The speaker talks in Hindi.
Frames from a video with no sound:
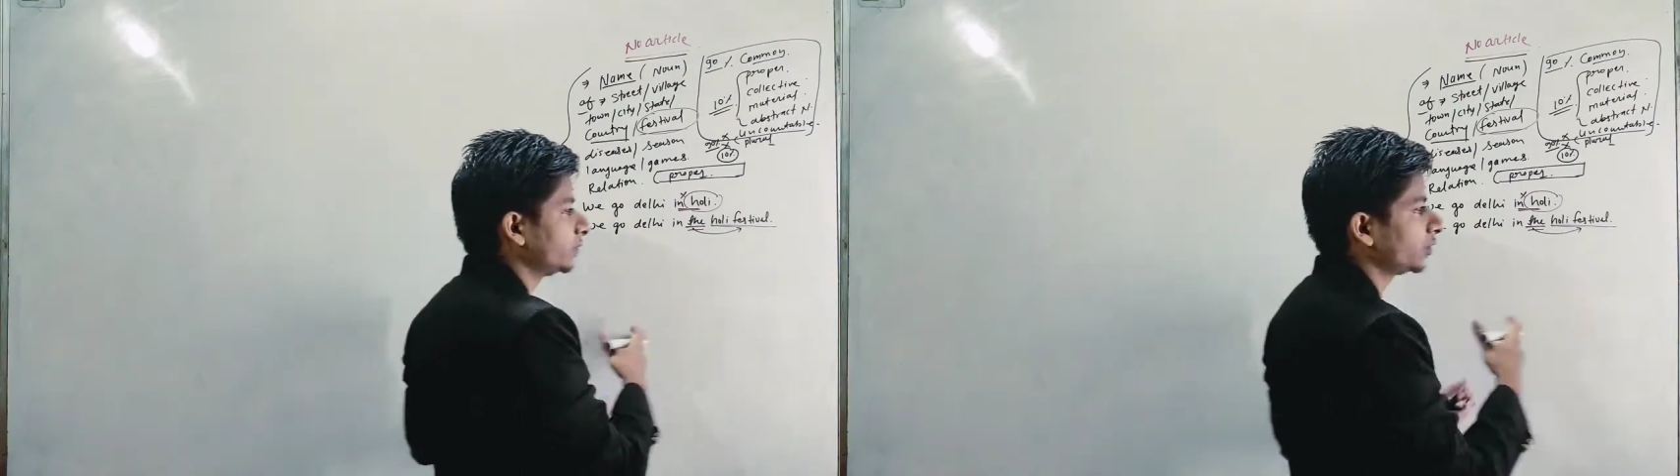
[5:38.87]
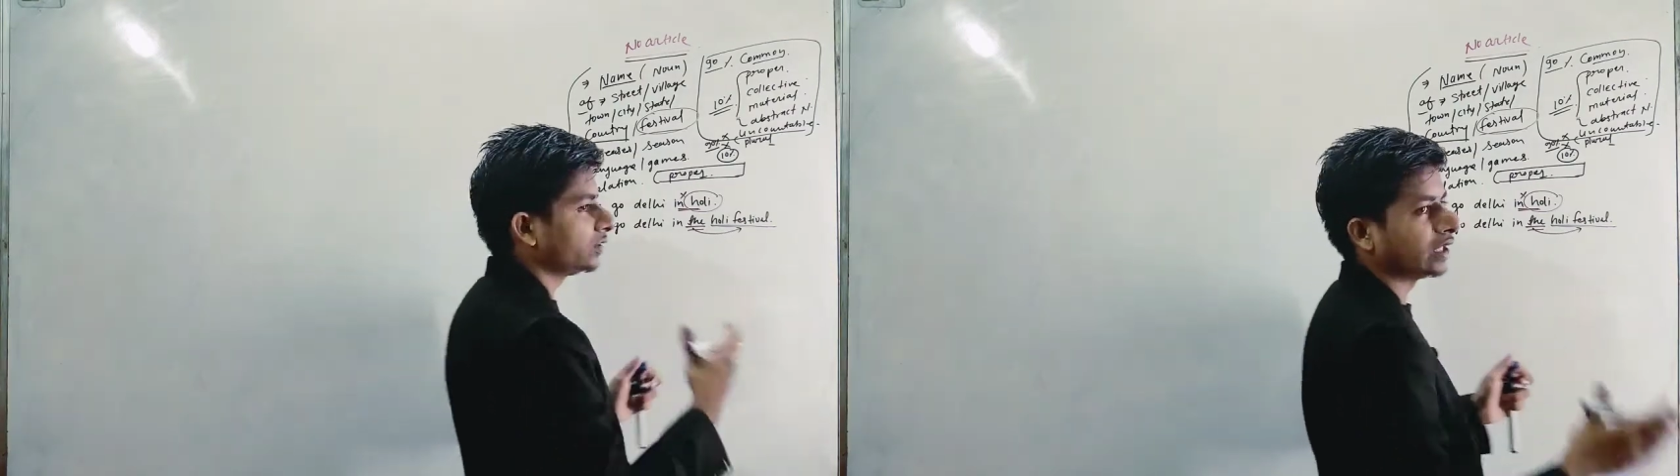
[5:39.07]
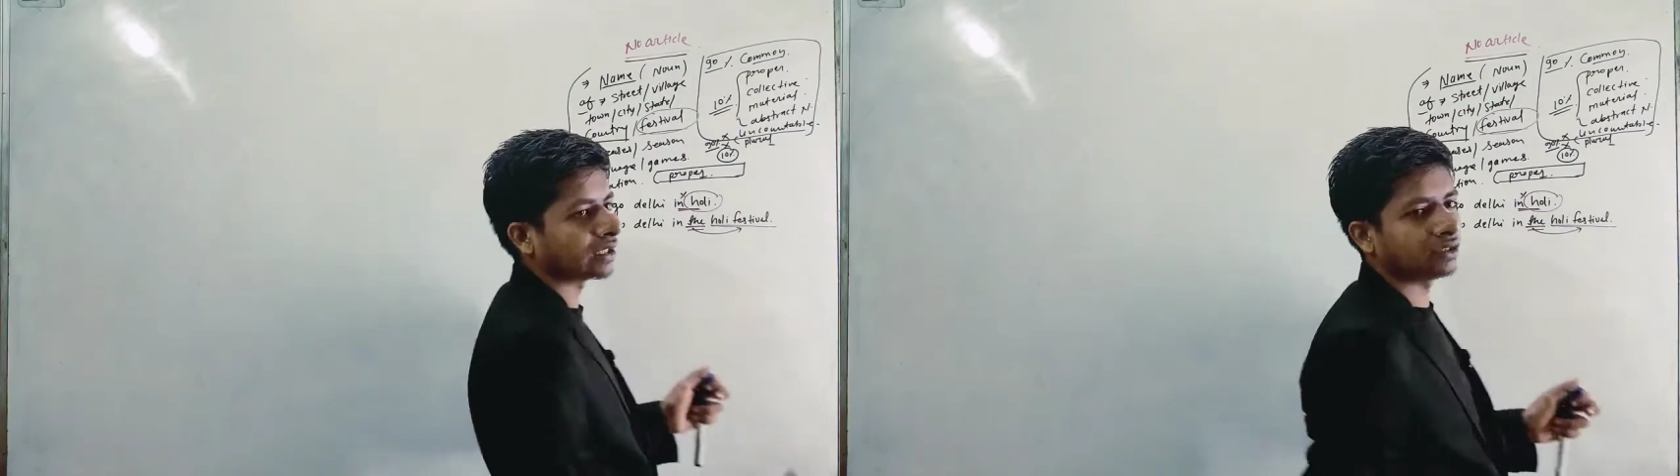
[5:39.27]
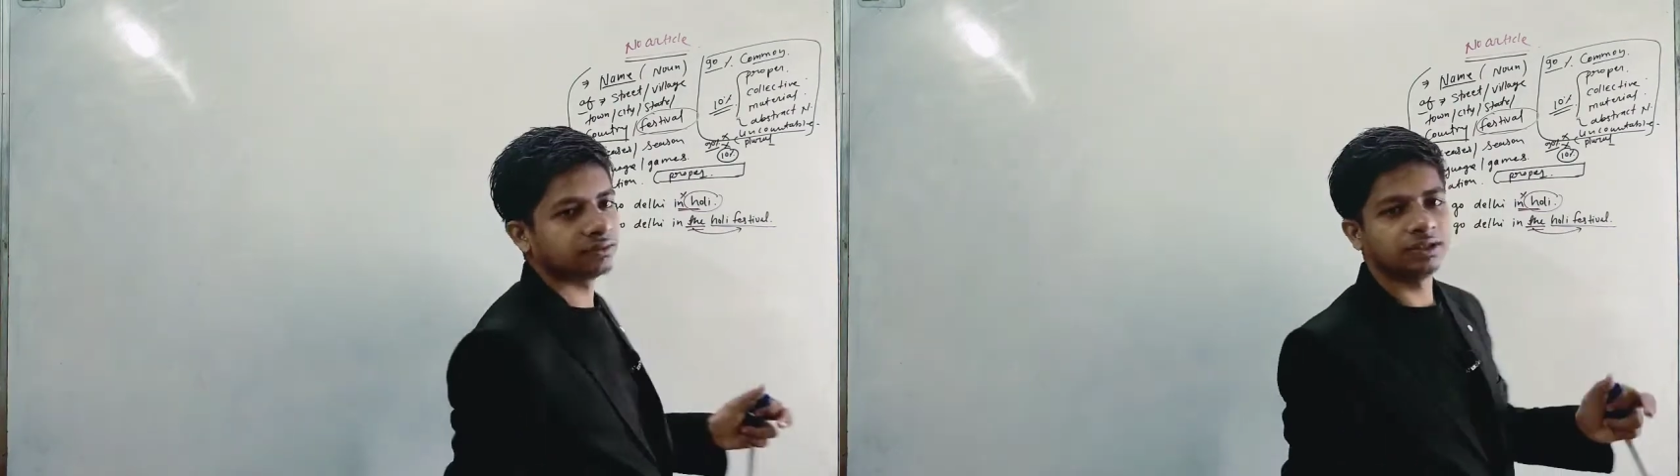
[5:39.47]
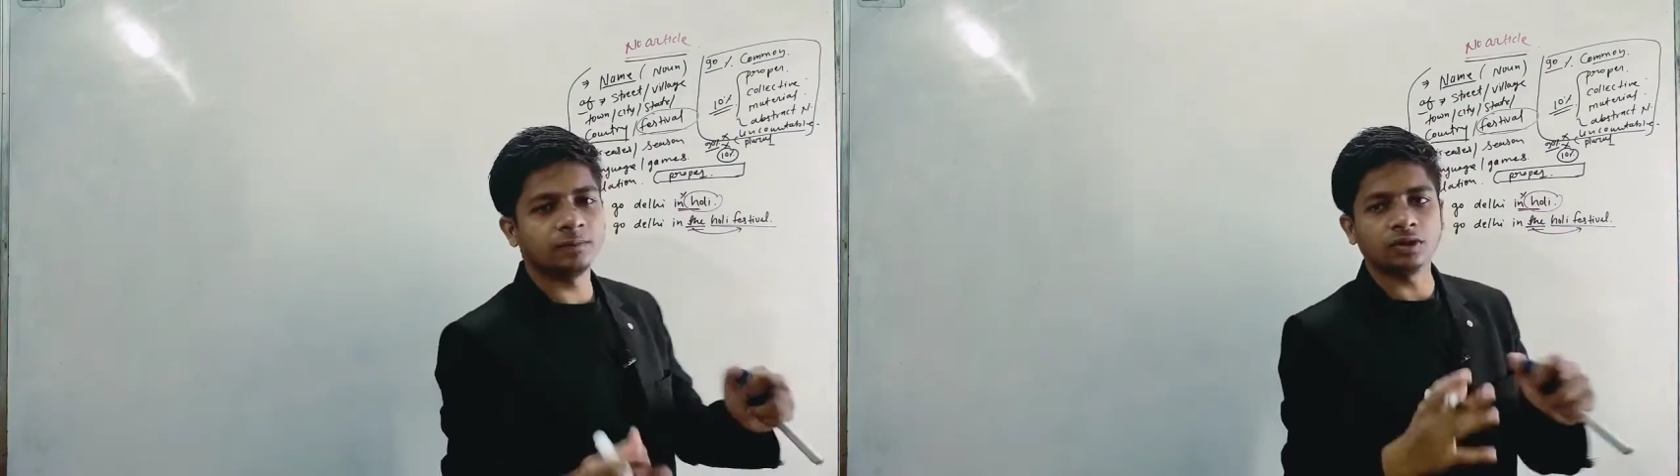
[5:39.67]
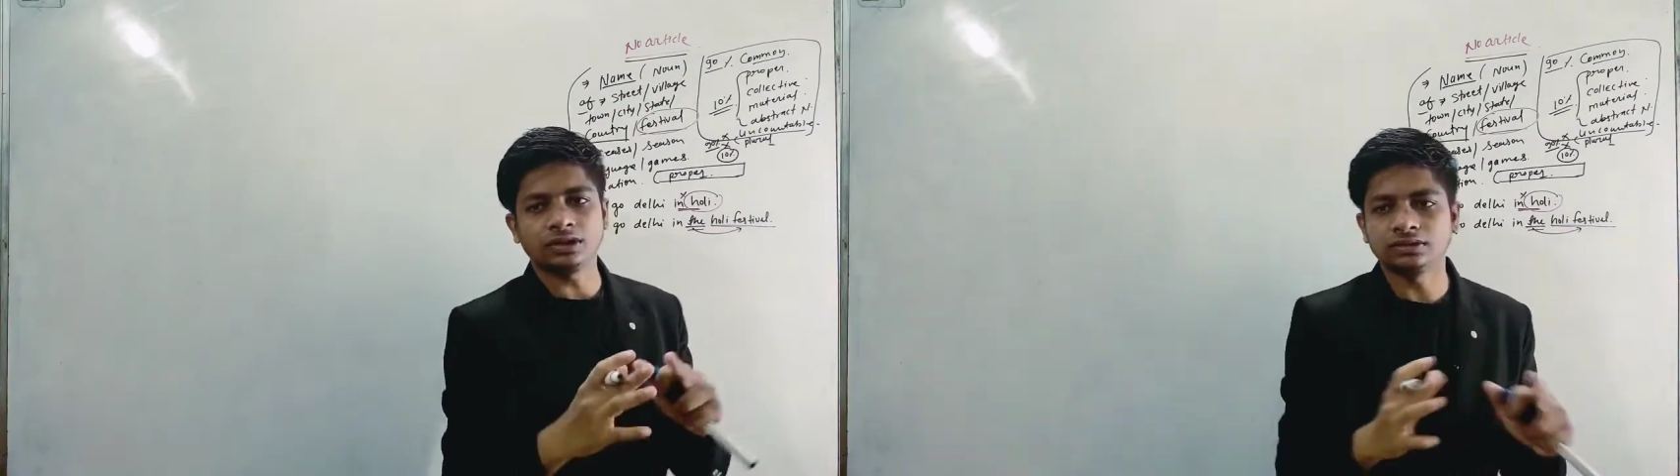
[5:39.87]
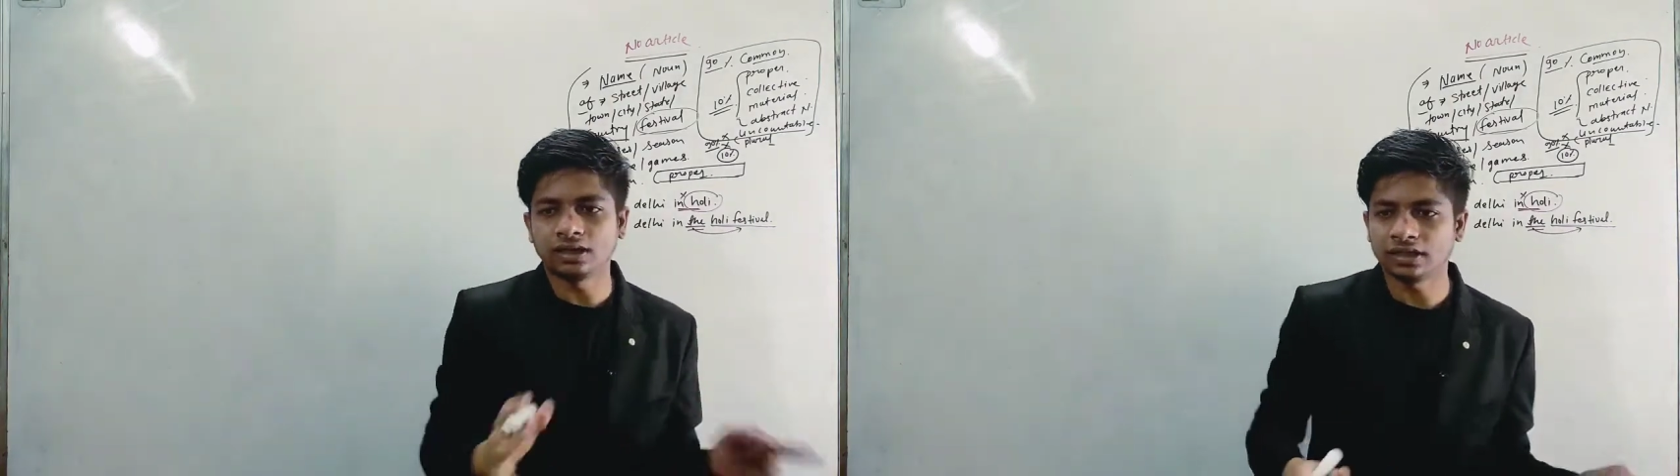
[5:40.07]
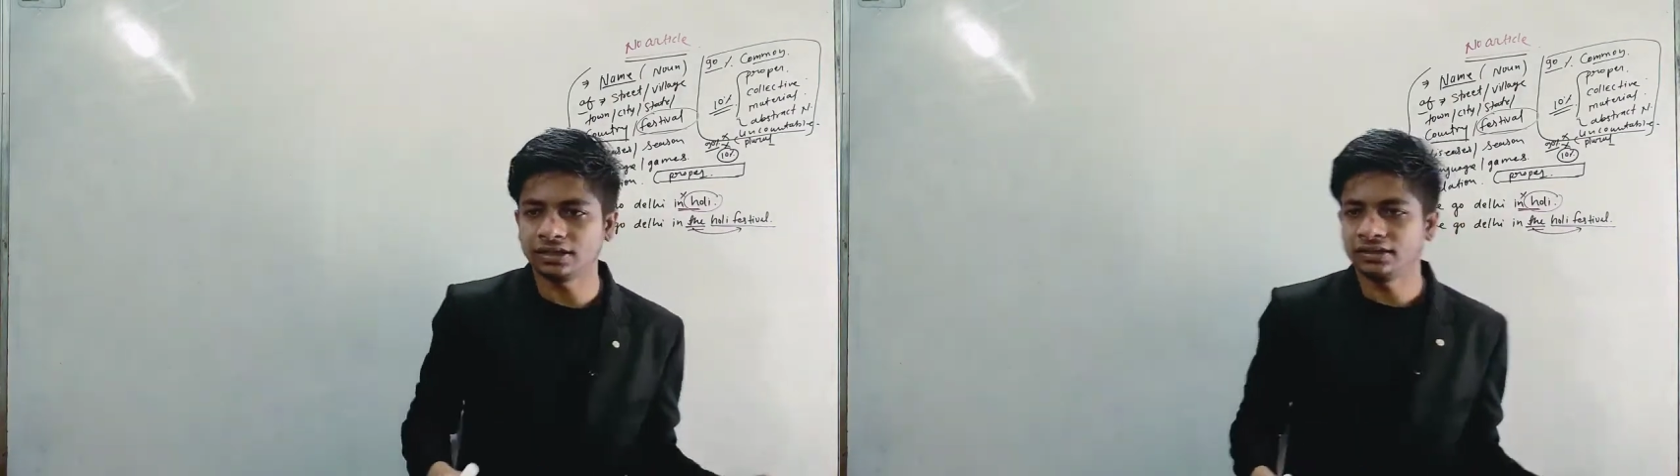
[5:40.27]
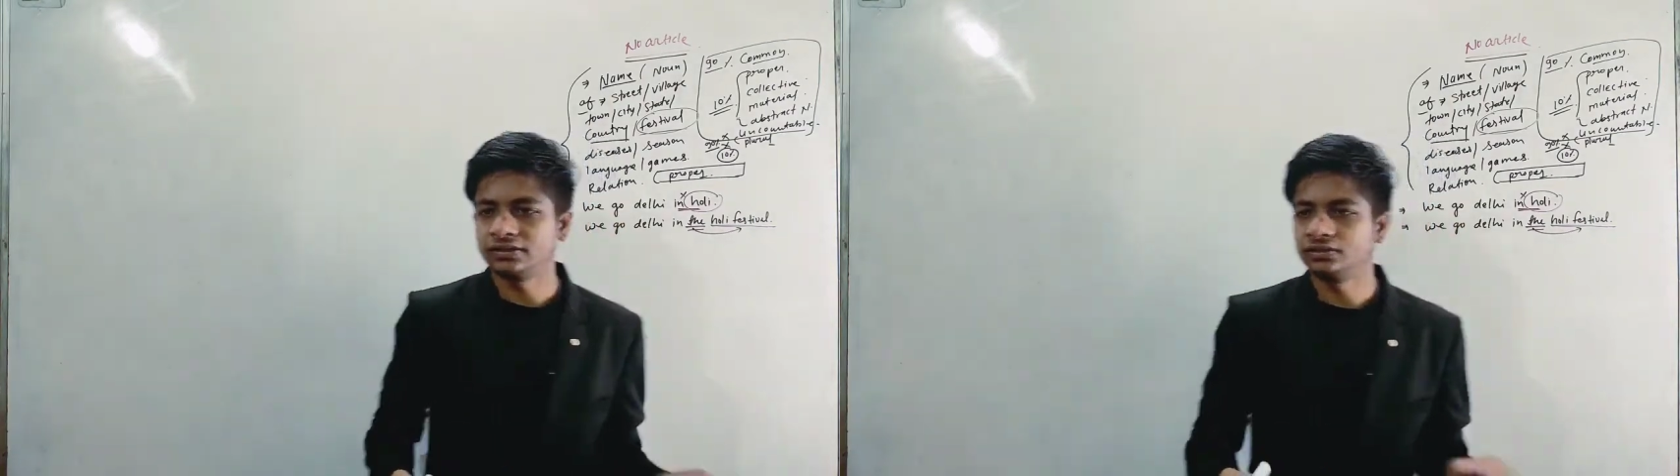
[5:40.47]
तो नहीं आएगा सिर्फ बोल दिया दिवाली